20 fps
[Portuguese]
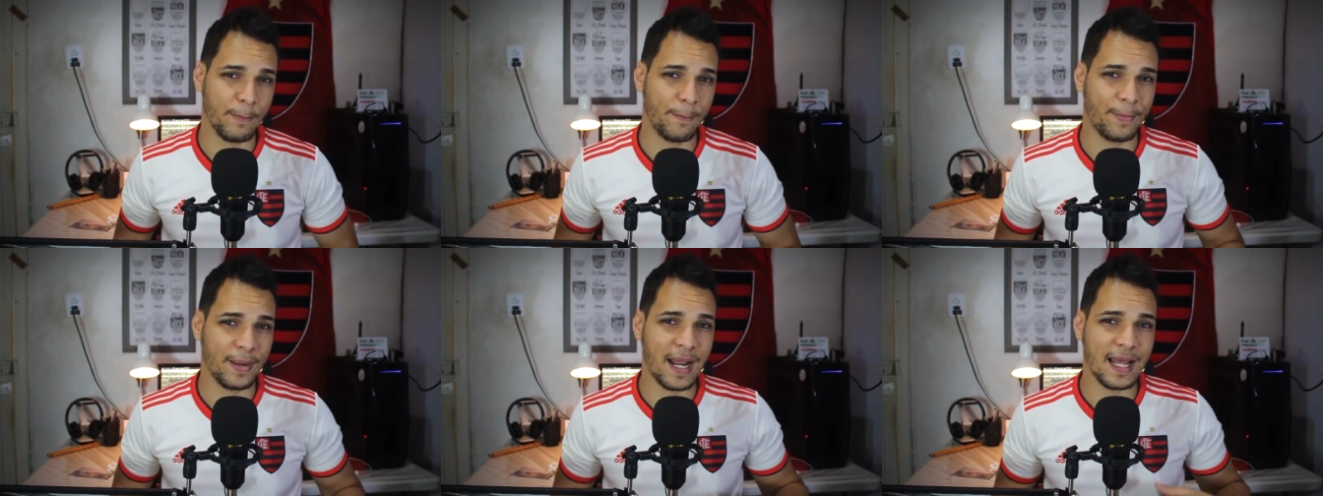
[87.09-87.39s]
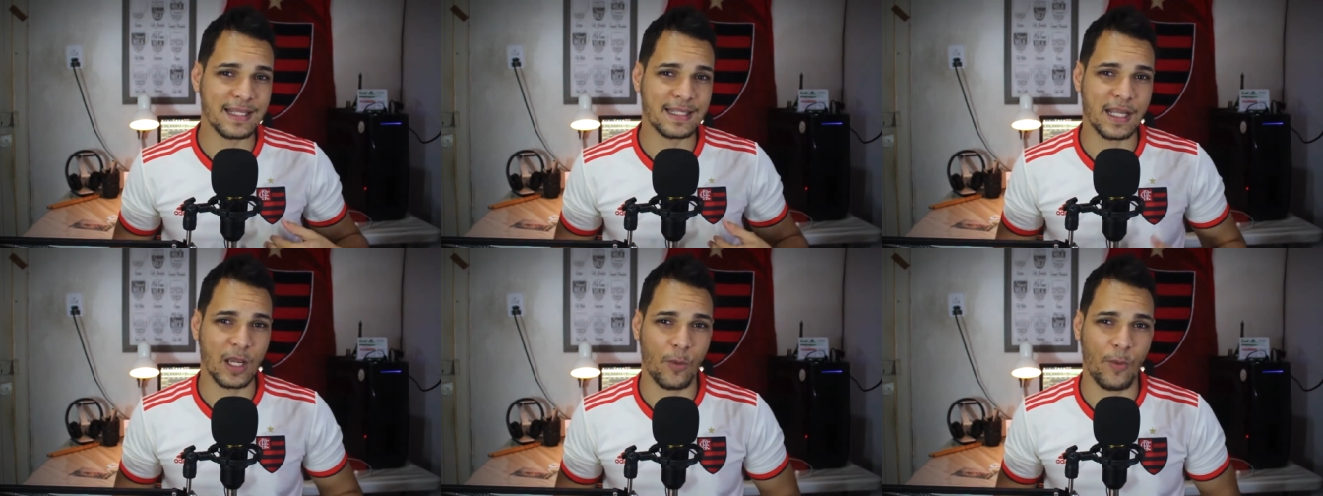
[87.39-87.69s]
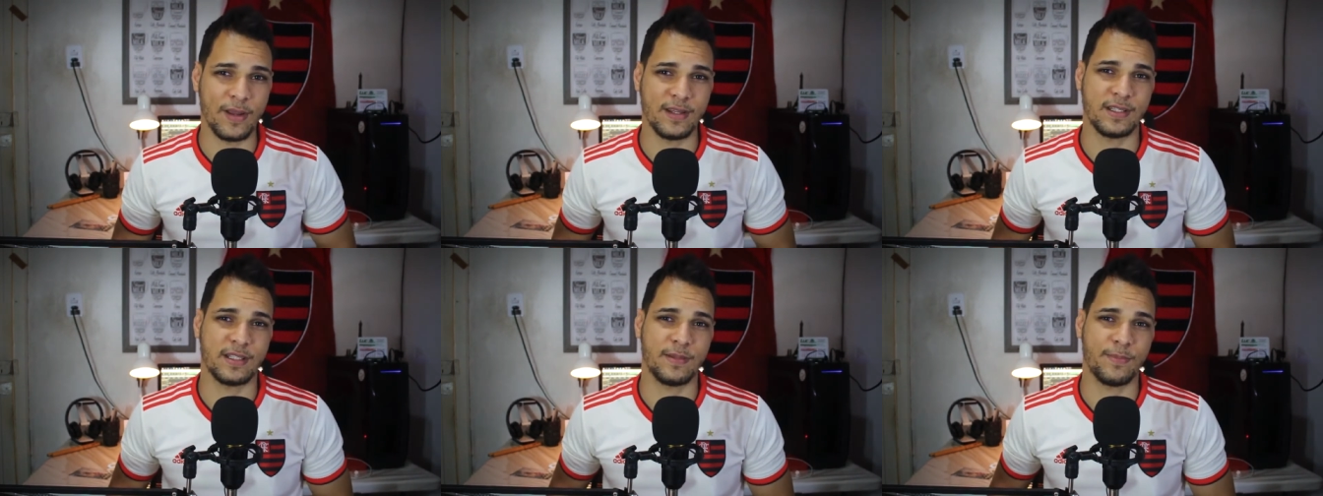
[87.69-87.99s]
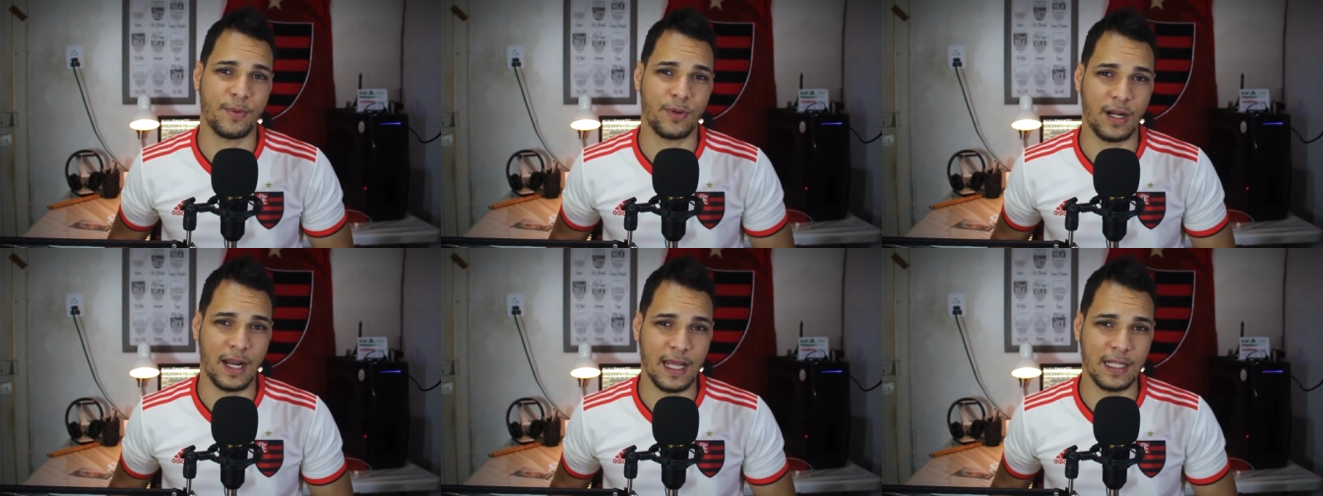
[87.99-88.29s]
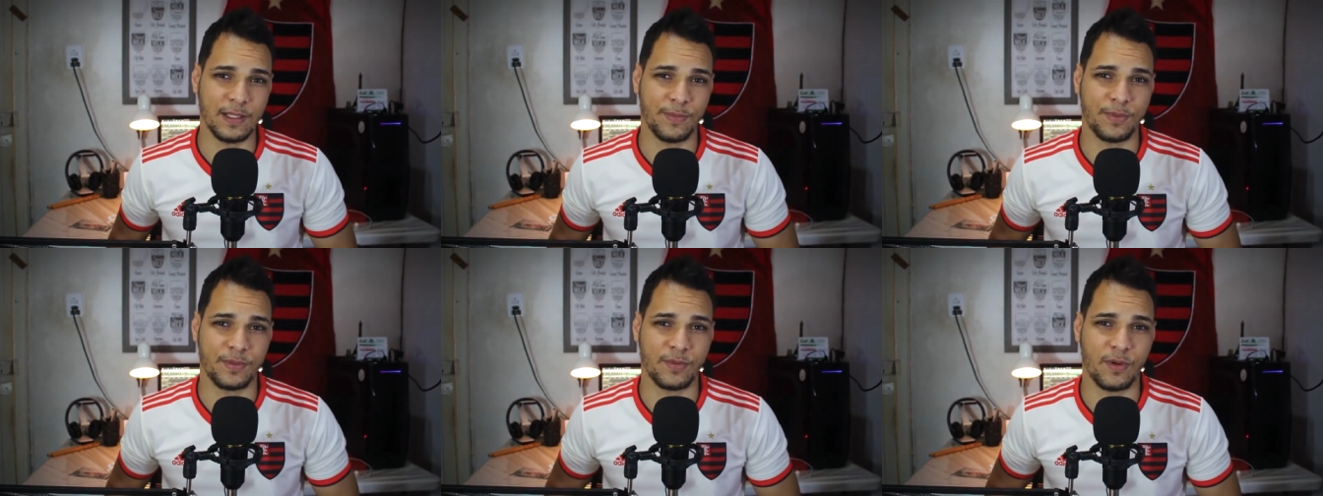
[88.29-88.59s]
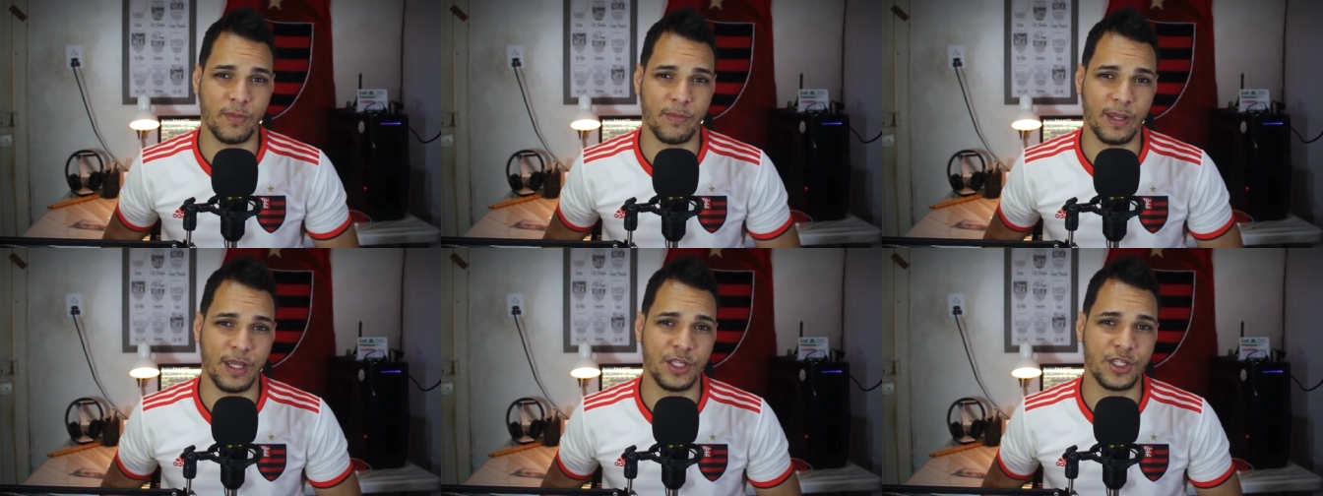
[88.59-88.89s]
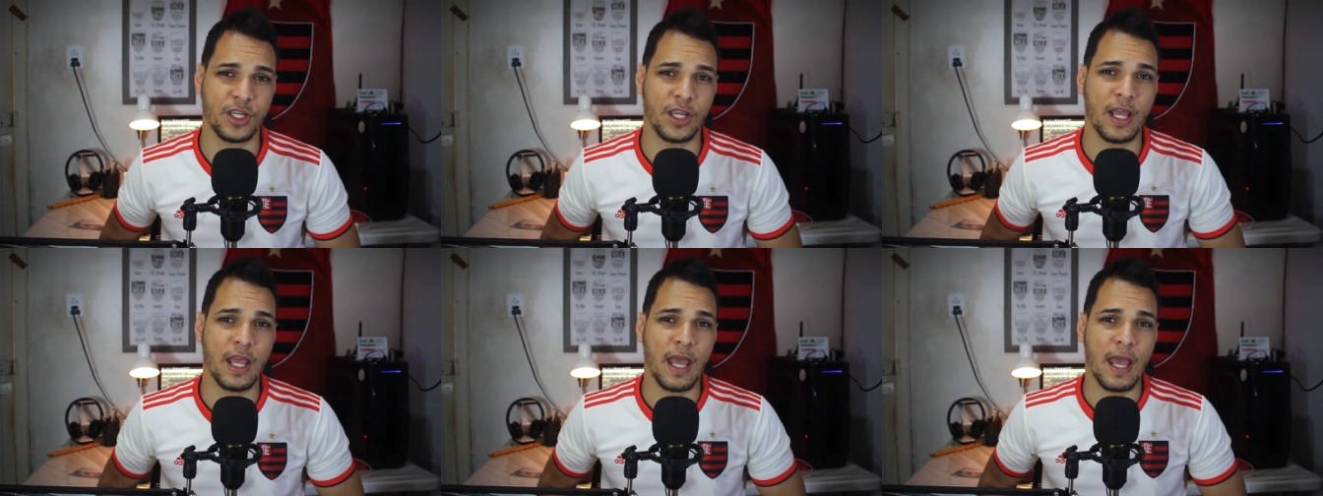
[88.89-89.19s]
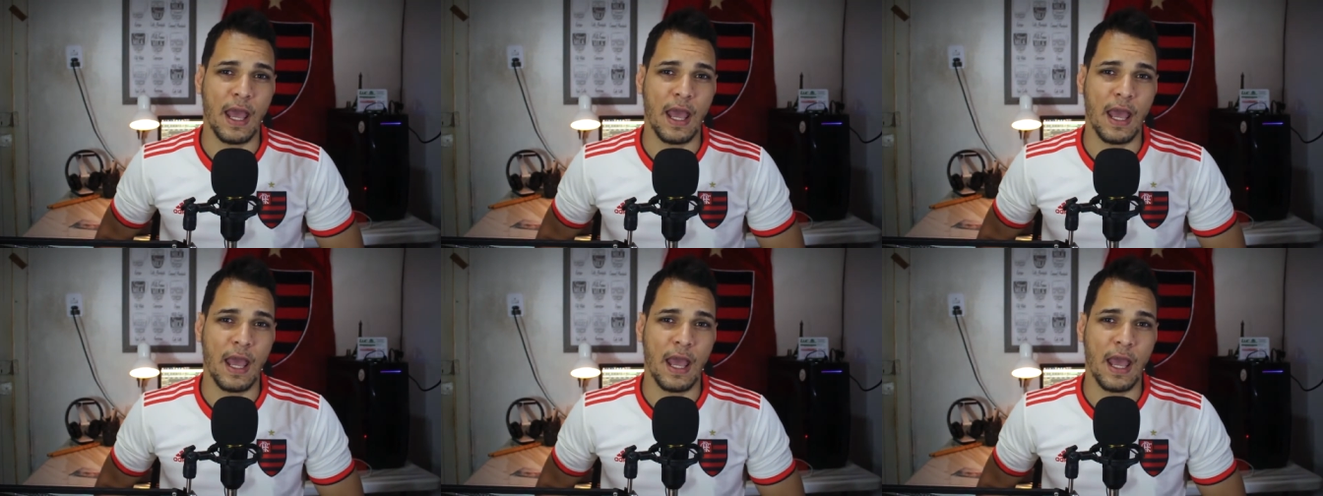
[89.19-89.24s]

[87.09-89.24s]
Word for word: para a sequência da temporada, principalmente